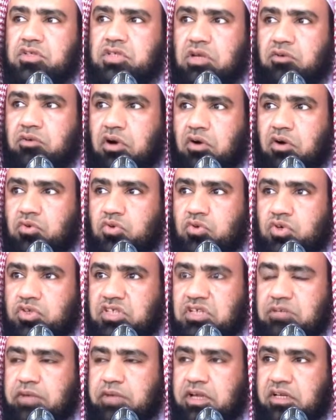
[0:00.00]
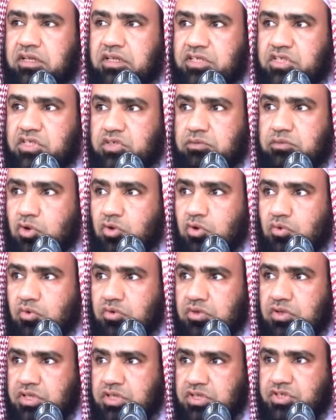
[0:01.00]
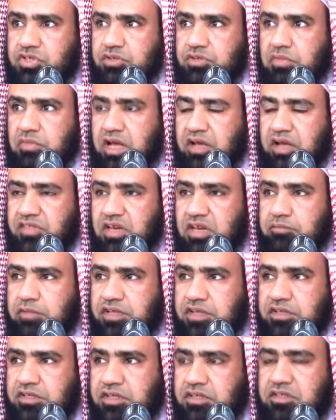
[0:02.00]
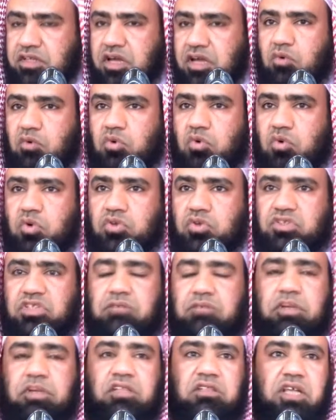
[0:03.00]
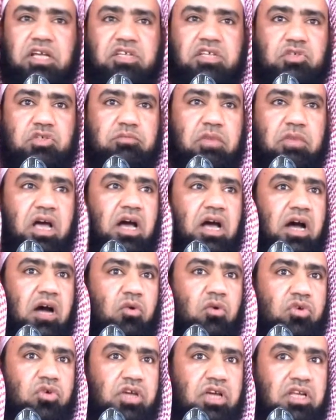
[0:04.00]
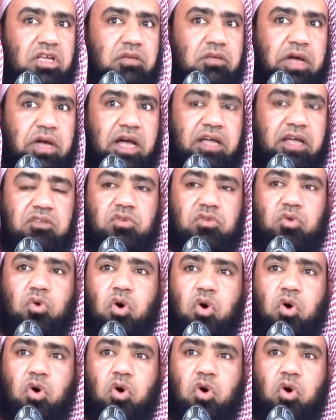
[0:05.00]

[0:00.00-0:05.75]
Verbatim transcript: سواء كتب الاسم اسم هذا الميت أو كتبت أسماء أو كلمات